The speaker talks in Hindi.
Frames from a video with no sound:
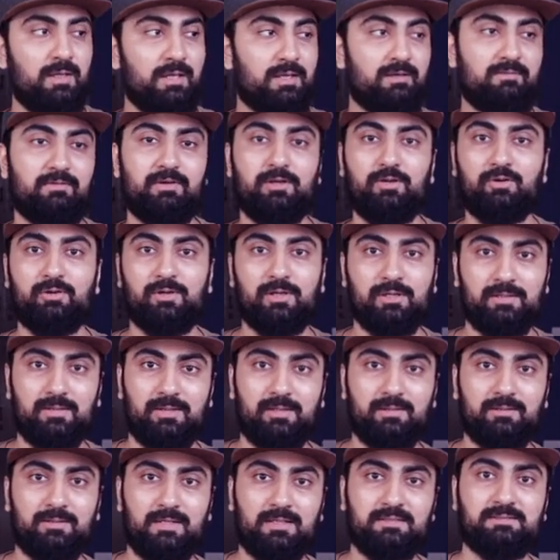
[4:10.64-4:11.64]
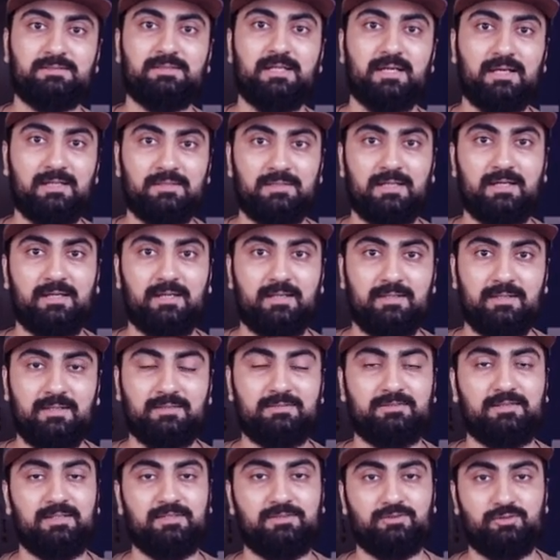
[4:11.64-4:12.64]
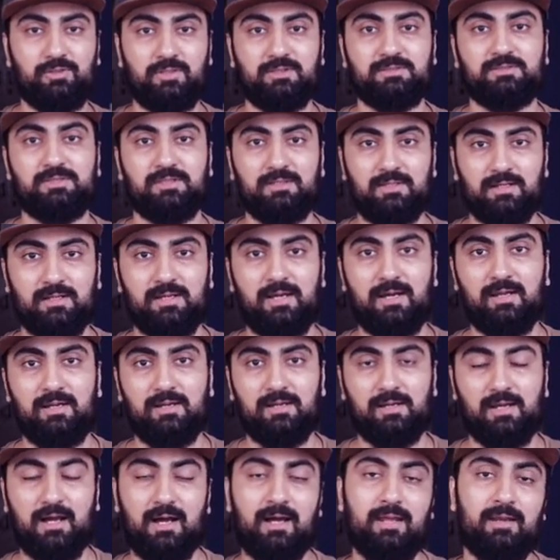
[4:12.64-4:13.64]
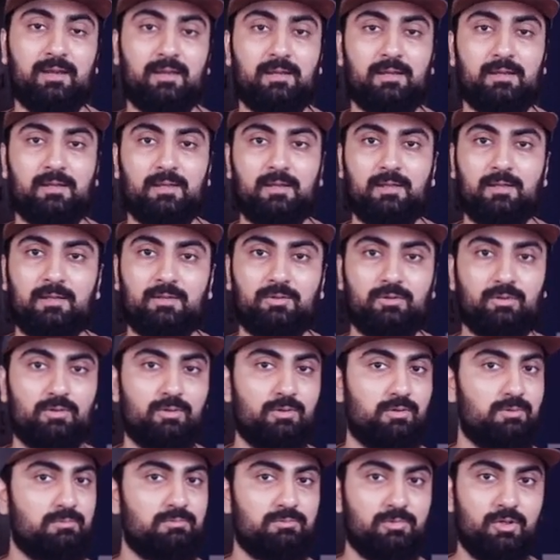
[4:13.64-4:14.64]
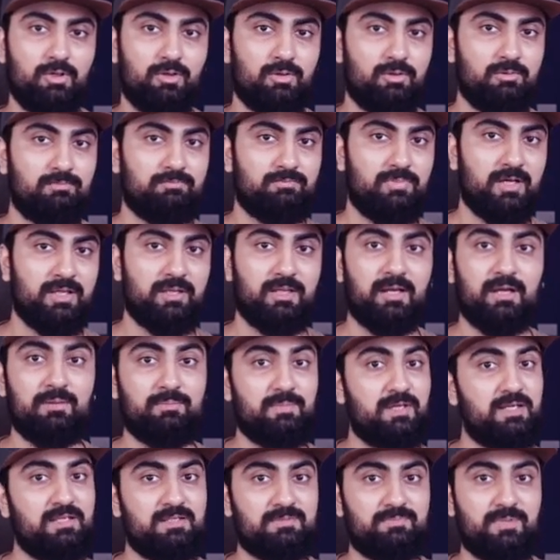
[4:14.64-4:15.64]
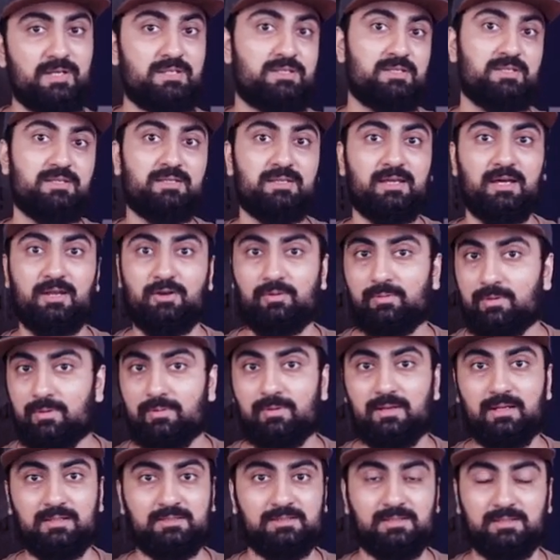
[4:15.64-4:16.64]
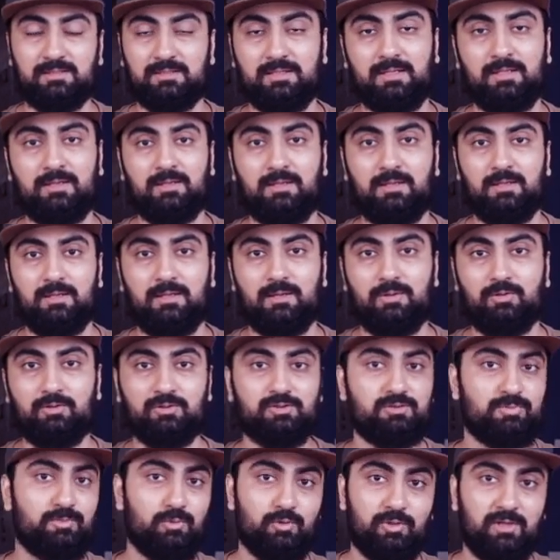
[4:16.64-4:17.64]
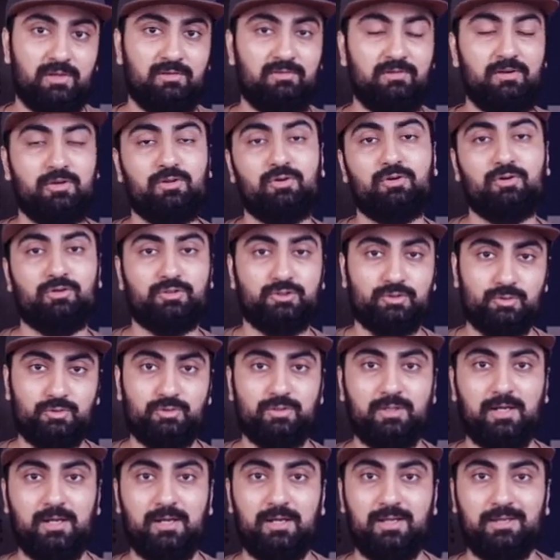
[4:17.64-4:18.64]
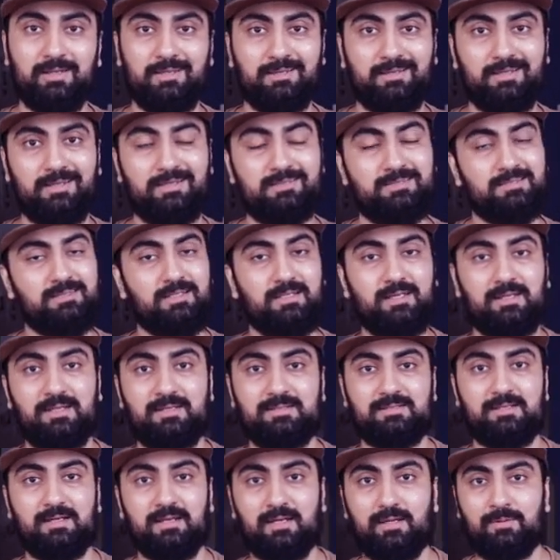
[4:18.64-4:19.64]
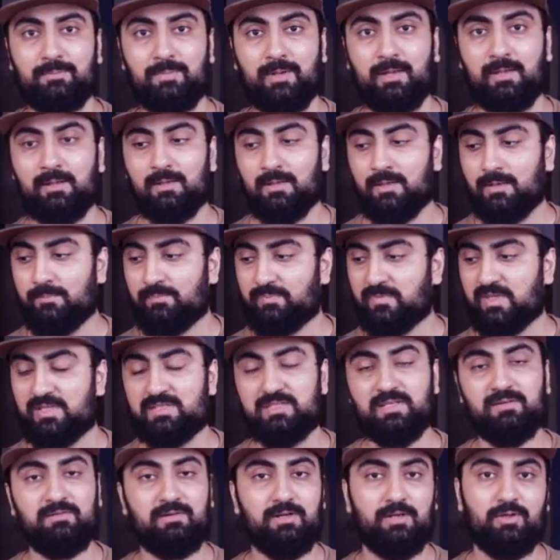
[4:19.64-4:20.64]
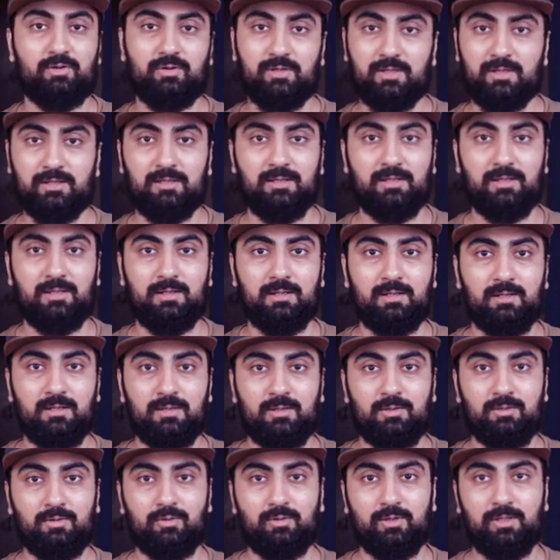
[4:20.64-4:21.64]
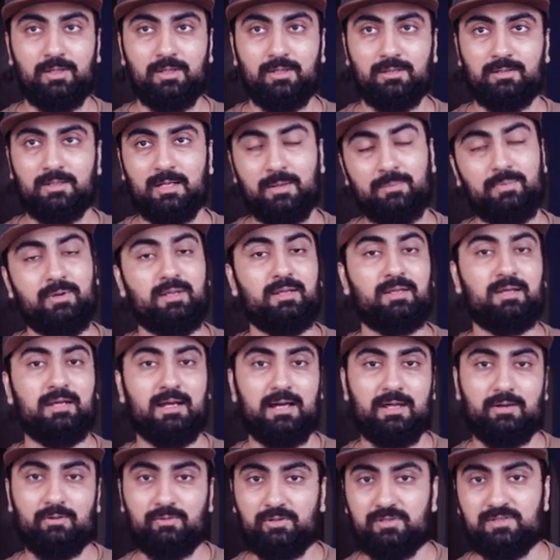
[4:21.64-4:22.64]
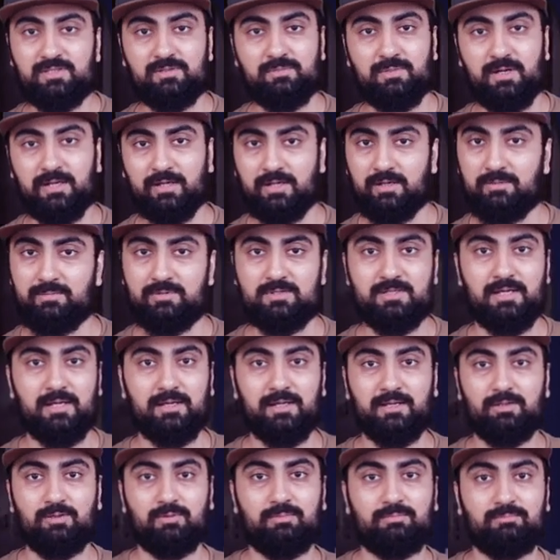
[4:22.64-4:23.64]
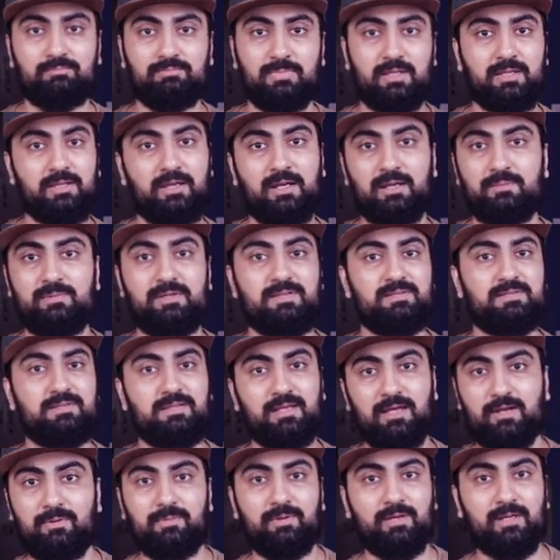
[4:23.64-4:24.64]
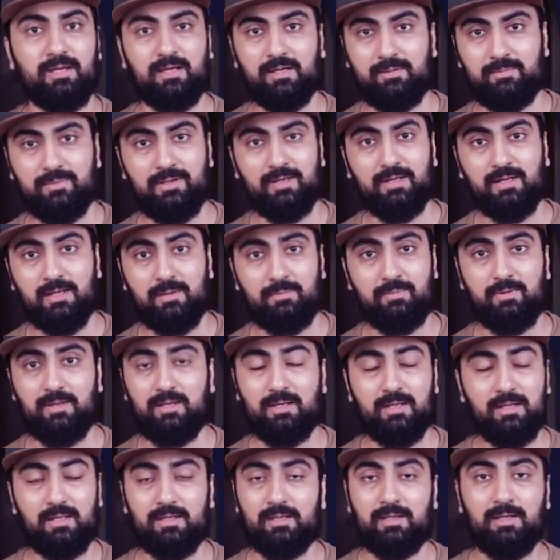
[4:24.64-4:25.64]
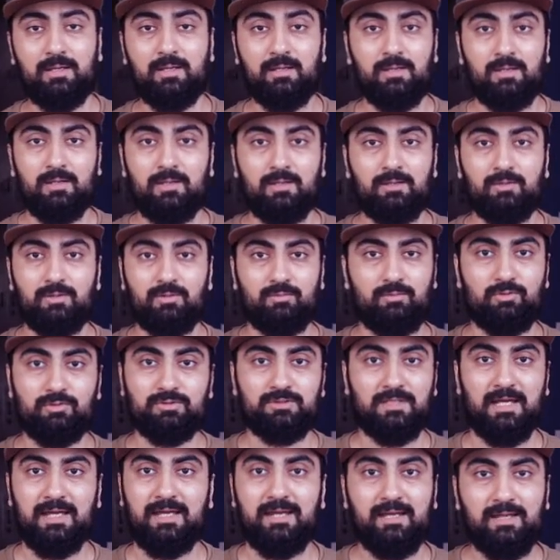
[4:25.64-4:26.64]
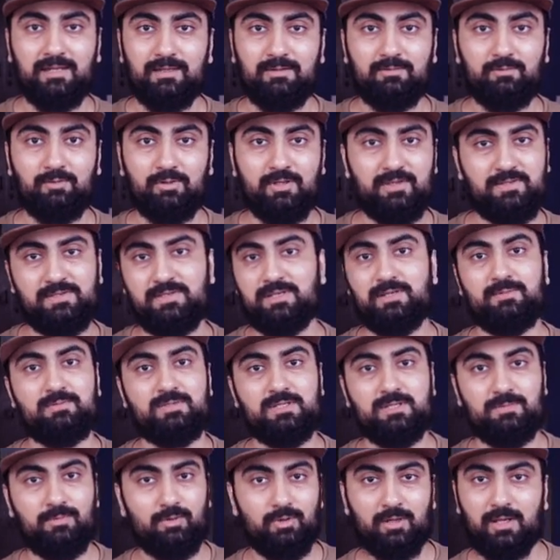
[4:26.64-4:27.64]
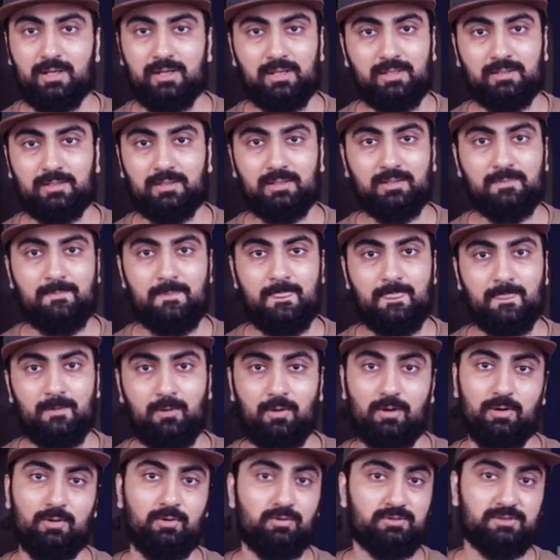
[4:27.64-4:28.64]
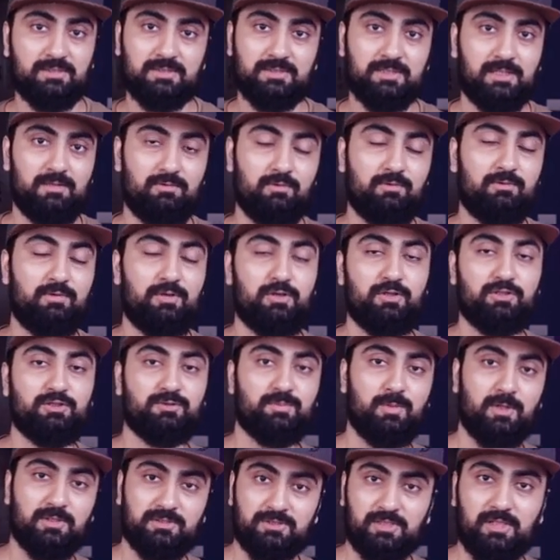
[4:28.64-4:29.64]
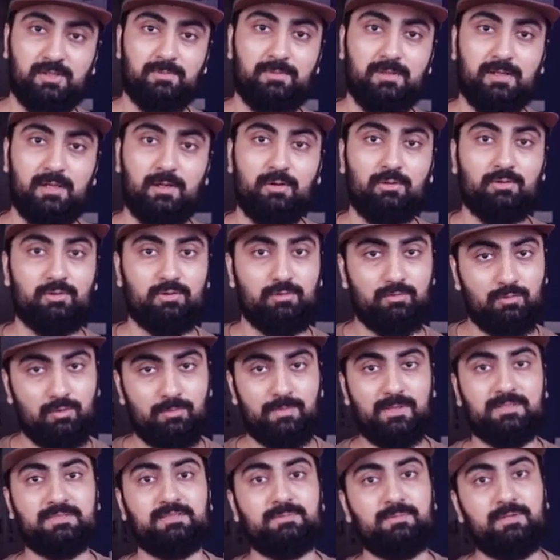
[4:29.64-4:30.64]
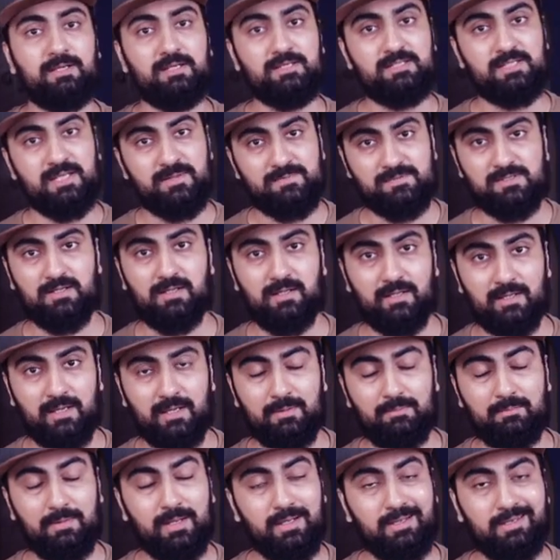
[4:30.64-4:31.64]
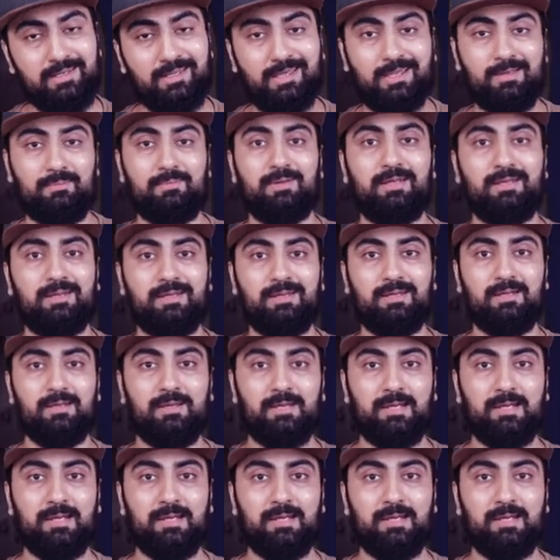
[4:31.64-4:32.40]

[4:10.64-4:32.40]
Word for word: एक वीडियो के अंदर दस जगह जाके दस रेस्टोरेंट्स के अंदर खाना खा रहे हैं तो यू नो पंद्रह बीस पच्चीस हज़ार रुपये भी लग सकते हैं उस पूरी वीडियो को शूट करने के अंदर इसी तरीके से अगर मैं किसी वीडियो के अंदर कोई कपड़े दिखा रहा हूँ किसी मार्केट में जाके तो पंद्रह बीस हज़ार रुपये के अगर मैंने कपड़े ले लिए तो वो ज़ाहिर है वो किसी ने मुझे बोला नहीं था और हो सकता है वो वीडियो स्पॉन्सर्ड भी ना हो तो वो पैसे मेरी जेब से लगे बट ये मेरी